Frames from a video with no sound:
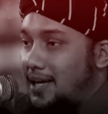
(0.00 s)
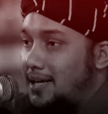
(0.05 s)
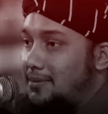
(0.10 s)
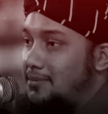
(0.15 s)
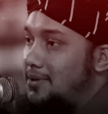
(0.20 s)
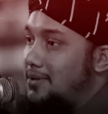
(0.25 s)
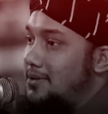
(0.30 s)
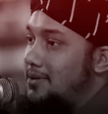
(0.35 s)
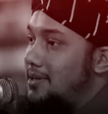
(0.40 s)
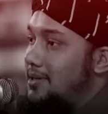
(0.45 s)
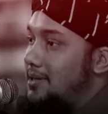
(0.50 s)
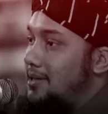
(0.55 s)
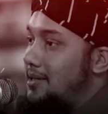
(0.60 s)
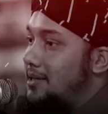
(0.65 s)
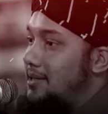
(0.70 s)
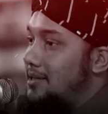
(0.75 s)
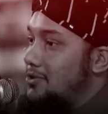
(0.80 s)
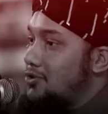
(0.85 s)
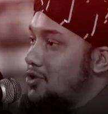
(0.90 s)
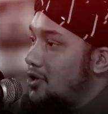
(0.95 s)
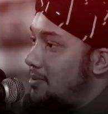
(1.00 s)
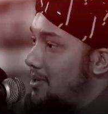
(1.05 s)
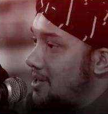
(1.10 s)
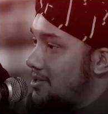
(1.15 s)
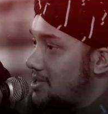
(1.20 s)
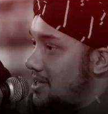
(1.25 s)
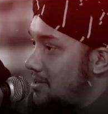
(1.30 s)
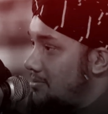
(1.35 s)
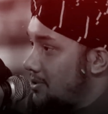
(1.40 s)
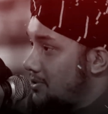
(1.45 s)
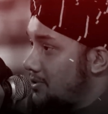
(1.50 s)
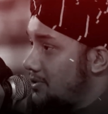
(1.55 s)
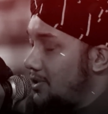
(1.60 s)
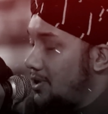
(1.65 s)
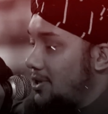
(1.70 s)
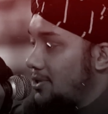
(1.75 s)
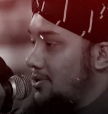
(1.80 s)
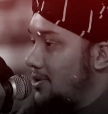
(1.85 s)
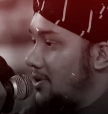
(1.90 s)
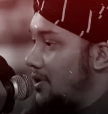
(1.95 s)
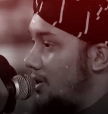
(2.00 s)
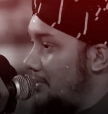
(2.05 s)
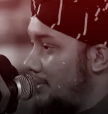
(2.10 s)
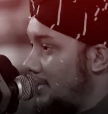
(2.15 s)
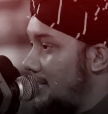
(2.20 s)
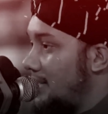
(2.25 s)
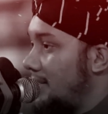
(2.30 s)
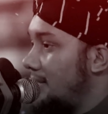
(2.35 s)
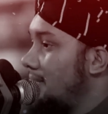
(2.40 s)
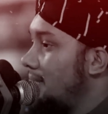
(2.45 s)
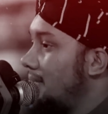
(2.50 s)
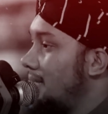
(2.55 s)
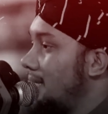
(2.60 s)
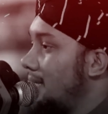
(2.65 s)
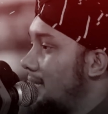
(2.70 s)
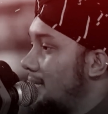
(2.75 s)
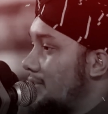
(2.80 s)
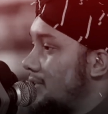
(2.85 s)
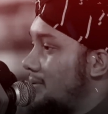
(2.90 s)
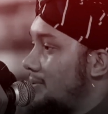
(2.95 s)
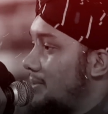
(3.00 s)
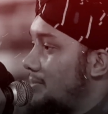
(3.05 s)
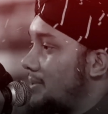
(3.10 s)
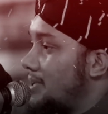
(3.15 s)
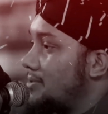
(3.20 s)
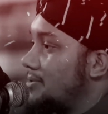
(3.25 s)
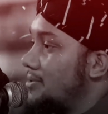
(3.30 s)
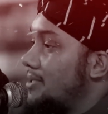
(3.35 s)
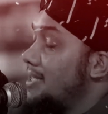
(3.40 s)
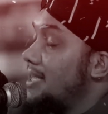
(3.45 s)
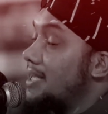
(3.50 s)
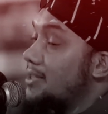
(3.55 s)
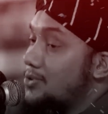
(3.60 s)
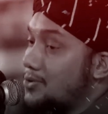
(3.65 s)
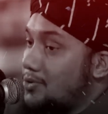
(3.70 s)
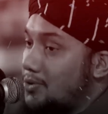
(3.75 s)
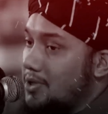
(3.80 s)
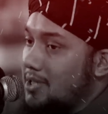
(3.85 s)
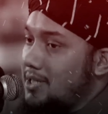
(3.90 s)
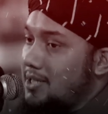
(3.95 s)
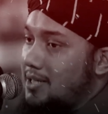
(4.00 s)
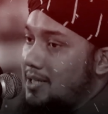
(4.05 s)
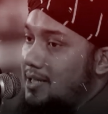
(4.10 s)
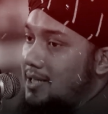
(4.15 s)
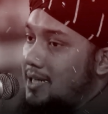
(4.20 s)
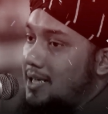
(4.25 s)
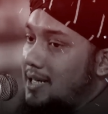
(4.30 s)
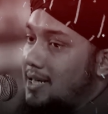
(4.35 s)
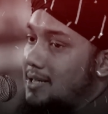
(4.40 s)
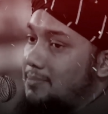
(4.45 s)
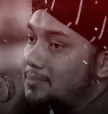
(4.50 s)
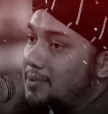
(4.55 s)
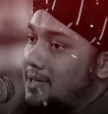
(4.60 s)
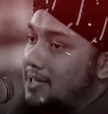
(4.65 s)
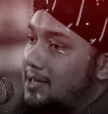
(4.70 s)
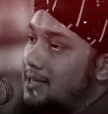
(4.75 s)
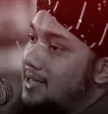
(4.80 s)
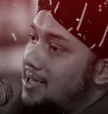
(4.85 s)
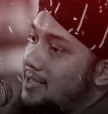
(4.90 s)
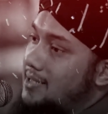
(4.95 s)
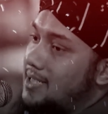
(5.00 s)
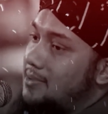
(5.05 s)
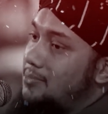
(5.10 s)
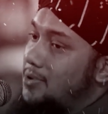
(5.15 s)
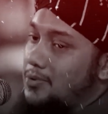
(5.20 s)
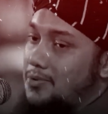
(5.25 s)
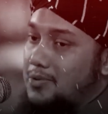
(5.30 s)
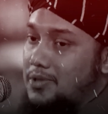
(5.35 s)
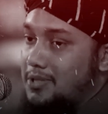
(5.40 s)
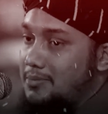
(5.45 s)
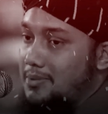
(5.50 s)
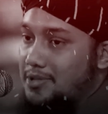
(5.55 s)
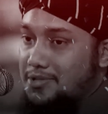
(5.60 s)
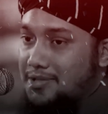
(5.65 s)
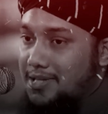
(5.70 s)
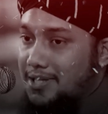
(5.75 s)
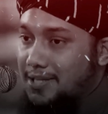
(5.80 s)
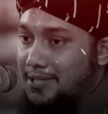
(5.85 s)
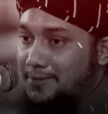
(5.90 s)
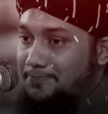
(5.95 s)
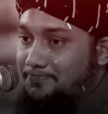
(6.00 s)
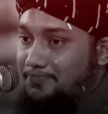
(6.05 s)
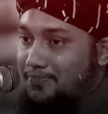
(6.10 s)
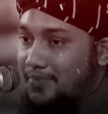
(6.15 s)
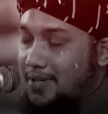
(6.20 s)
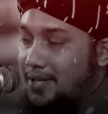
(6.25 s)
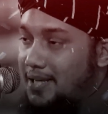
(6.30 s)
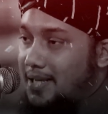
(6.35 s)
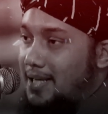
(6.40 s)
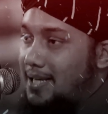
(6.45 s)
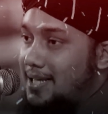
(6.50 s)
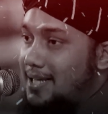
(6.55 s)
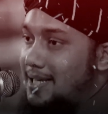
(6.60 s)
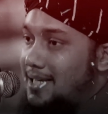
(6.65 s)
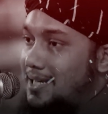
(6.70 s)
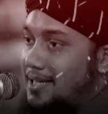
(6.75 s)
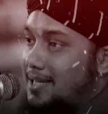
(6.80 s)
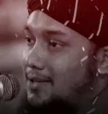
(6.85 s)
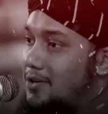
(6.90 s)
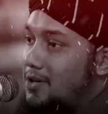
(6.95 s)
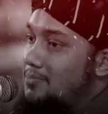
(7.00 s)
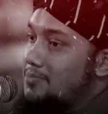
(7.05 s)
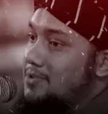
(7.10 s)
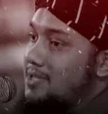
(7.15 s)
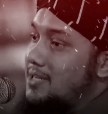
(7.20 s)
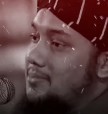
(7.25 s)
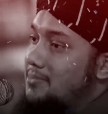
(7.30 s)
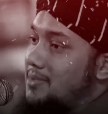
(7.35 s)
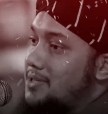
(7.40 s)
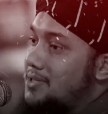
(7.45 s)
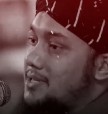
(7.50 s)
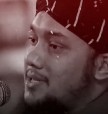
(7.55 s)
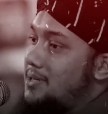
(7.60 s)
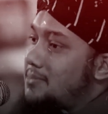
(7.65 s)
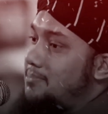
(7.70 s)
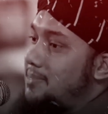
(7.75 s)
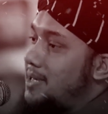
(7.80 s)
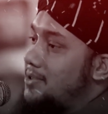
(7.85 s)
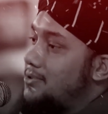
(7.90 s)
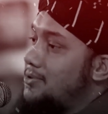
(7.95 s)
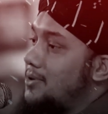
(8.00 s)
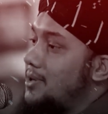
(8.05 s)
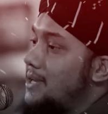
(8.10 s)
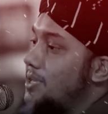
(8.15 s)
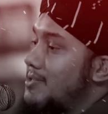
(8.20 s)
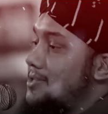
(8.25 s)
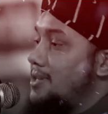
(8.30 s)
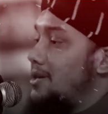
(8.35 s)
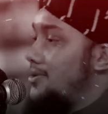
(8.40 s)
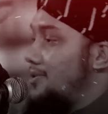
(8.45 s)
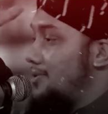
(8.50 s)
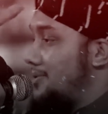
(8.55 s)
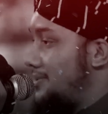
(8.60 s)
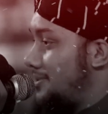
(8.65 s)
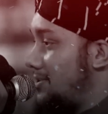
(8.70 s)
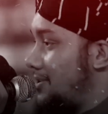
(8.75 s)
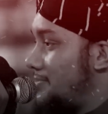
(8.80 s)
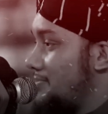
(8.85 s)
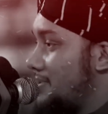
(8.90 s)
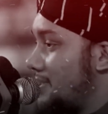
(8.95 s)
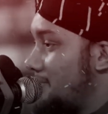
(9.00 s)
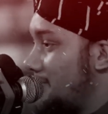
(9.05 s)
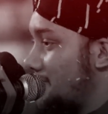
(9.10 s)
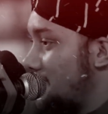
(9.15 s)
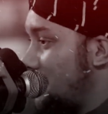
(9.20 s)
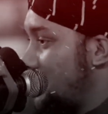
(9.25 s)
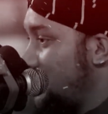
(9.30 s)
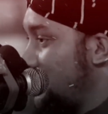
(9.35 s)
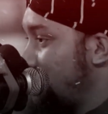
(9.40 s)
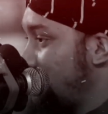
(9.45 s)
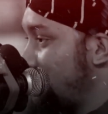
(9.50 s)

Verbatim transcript: এবং সবার সামর্থ্য হয়তো হবে না তবে আমরা নিয়াত করি আল্লাহ পাক নিয়াতেই বরকত দিবে চান রমজান মাসে বাইতুল্লাহ জিয়ারত রমজান মাসে